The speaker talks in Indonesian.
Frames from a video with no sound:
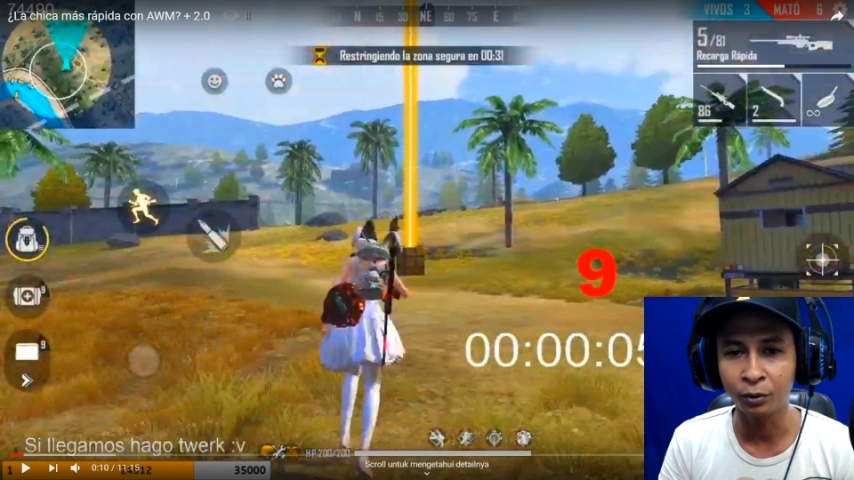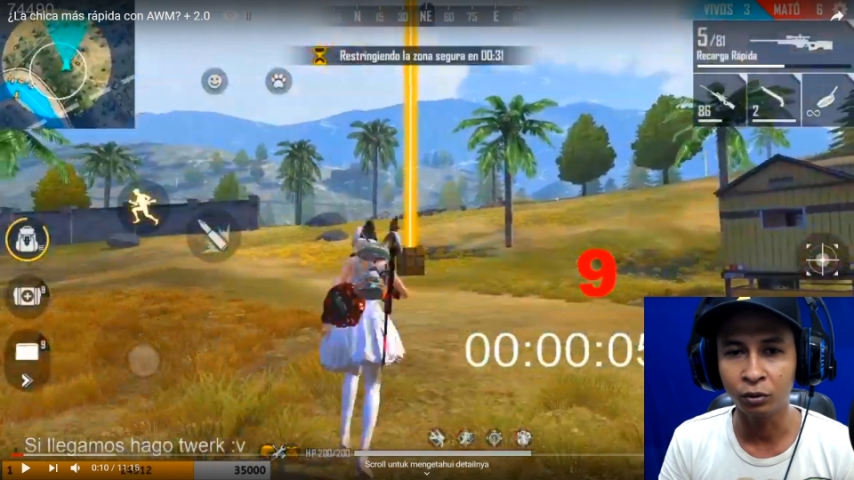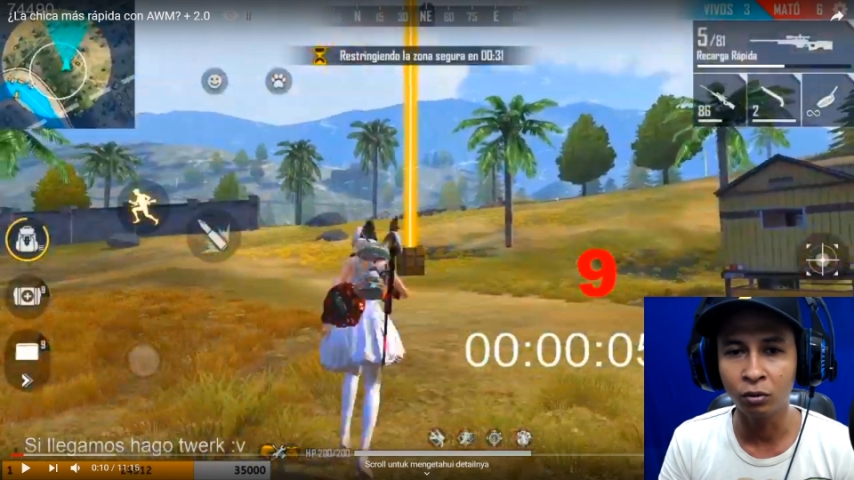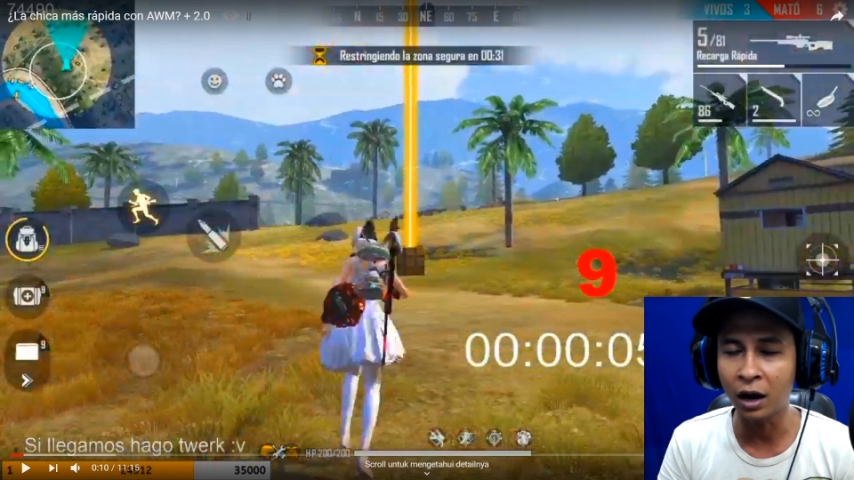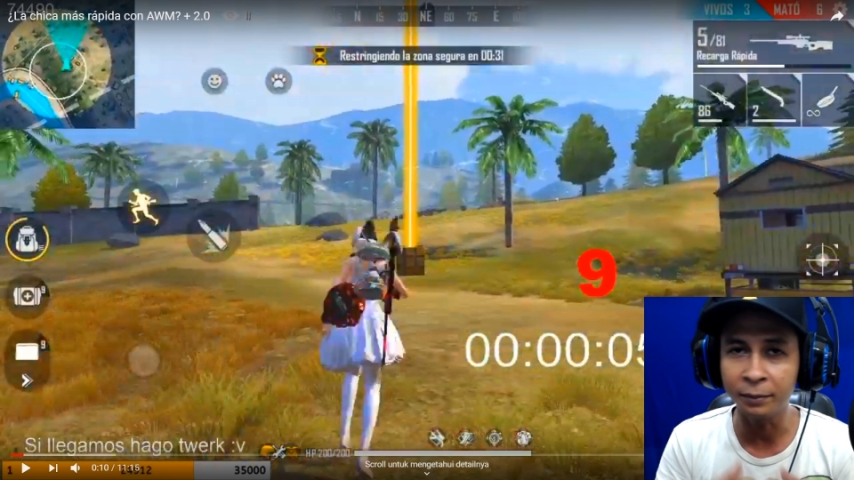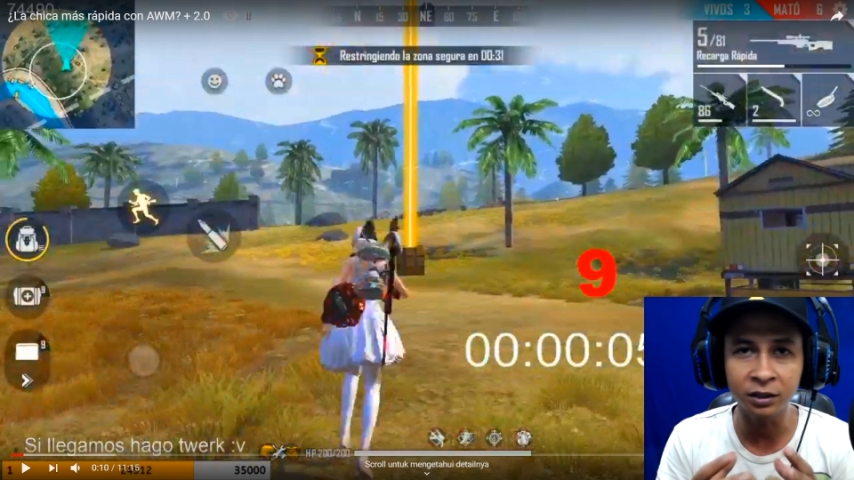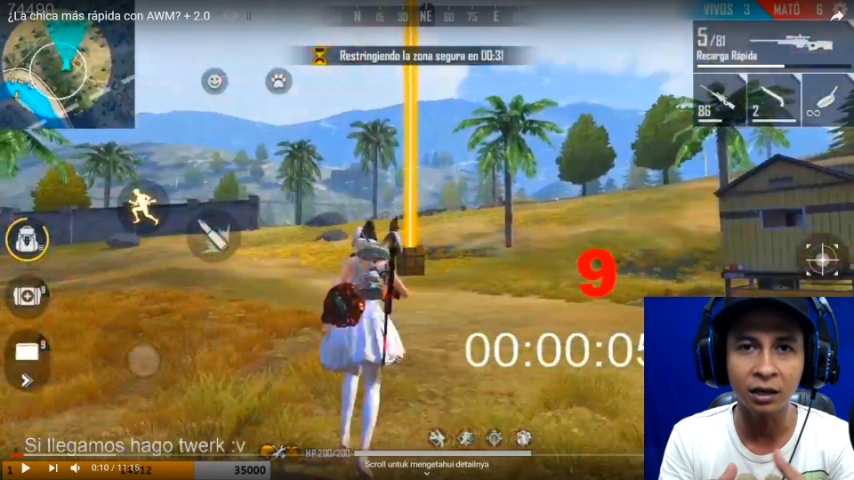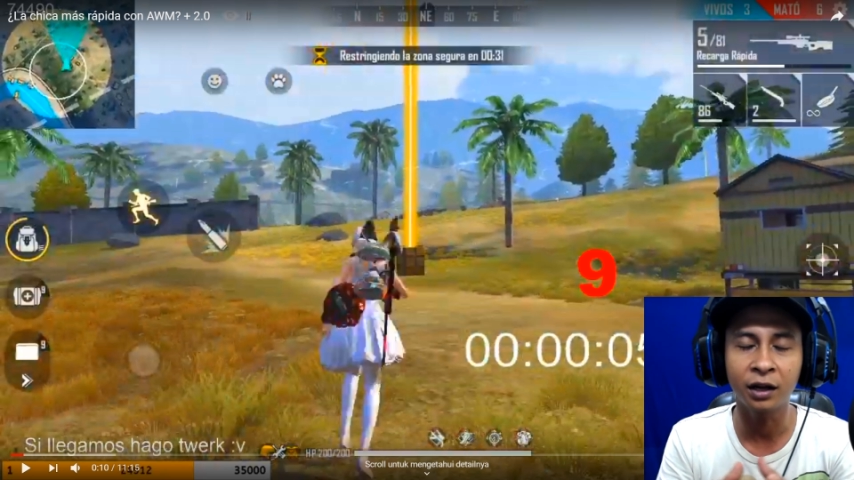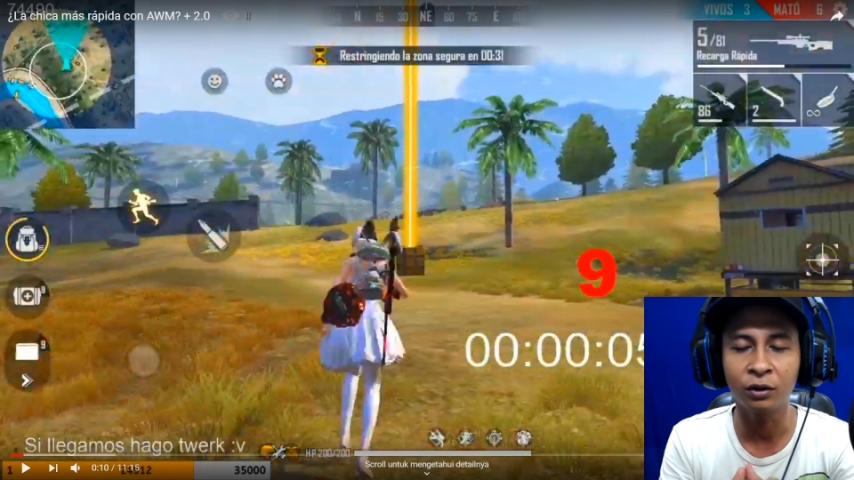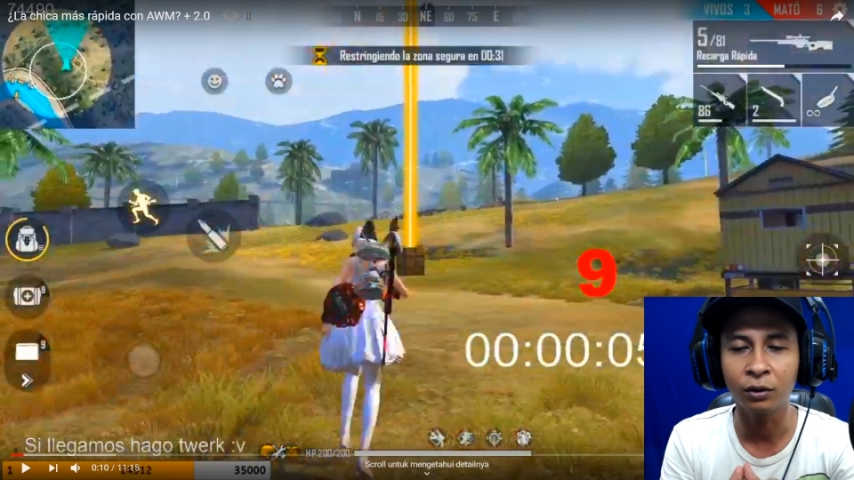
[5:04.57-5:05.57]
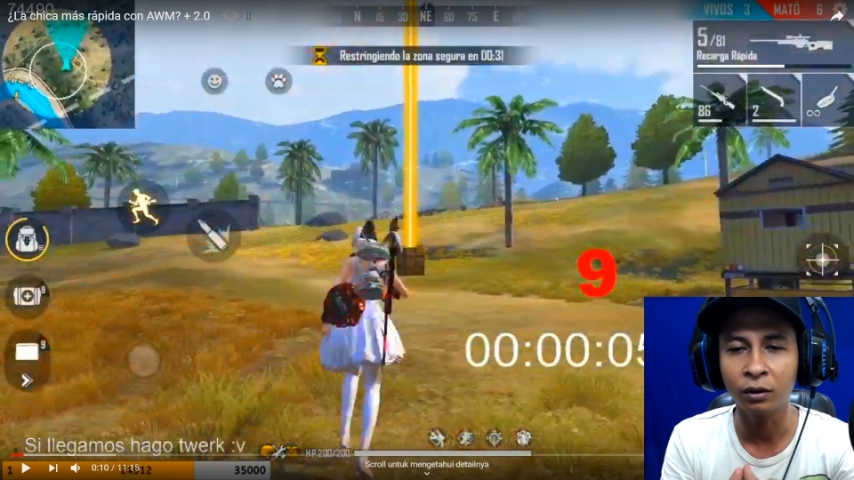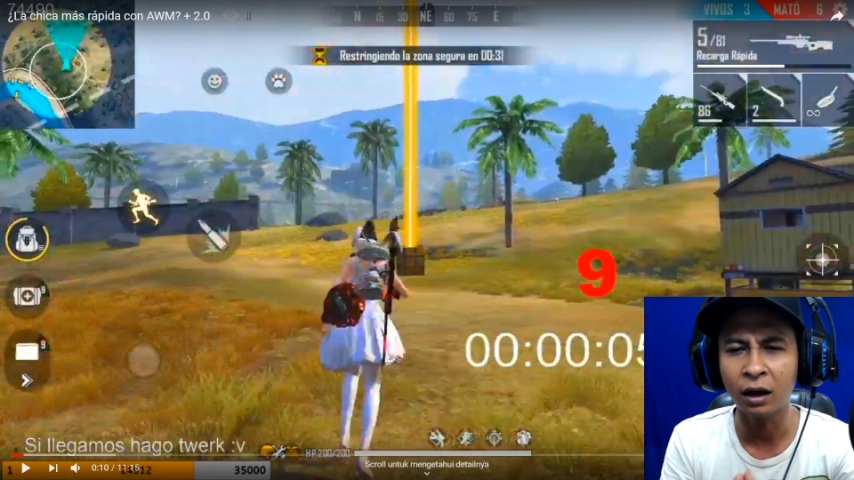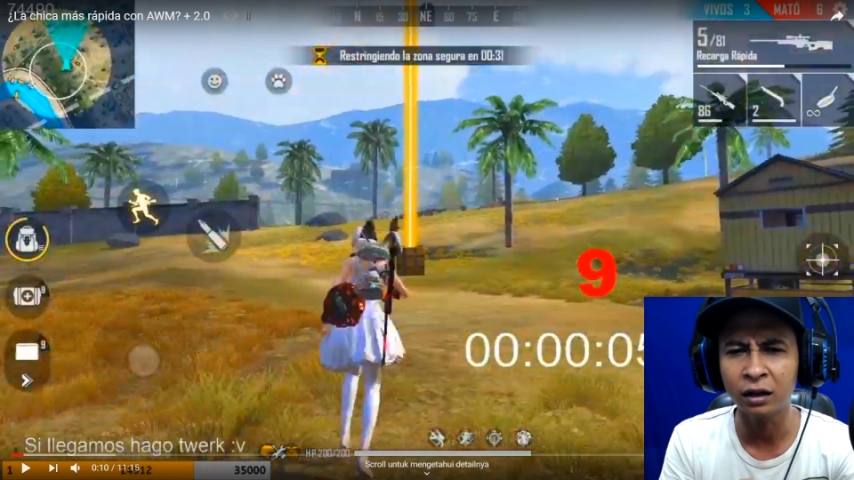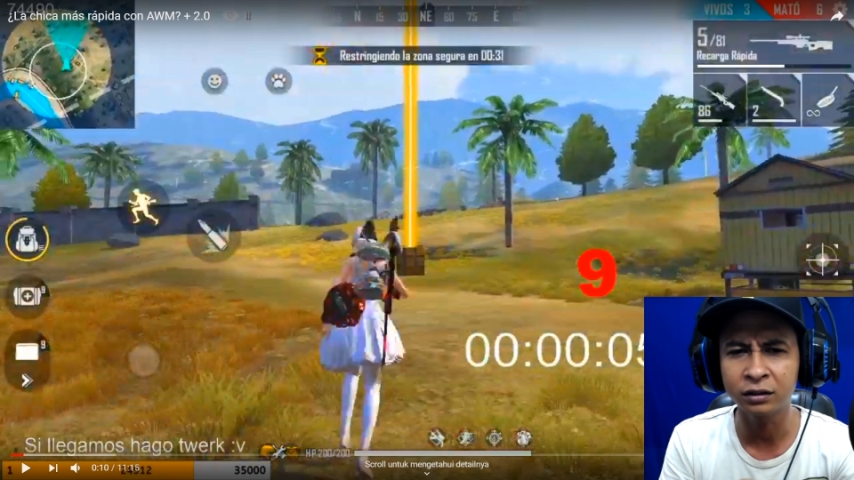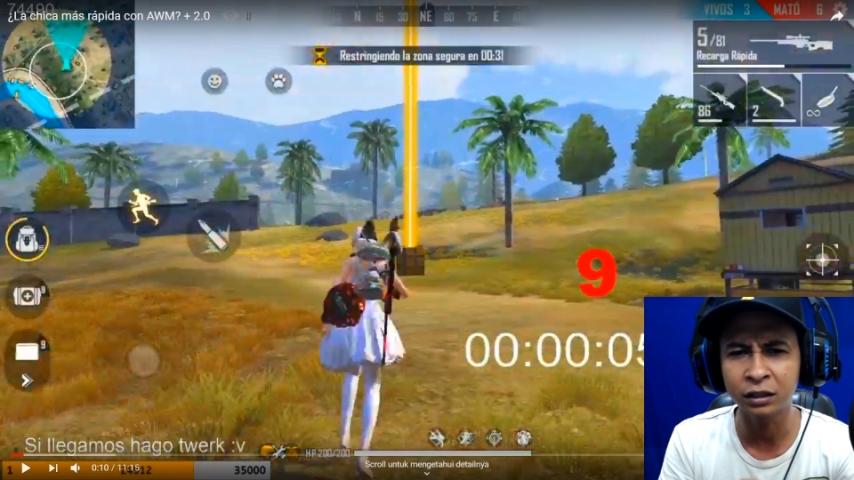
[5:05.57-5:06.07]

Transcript: pun gue nggak bisa gitu eh,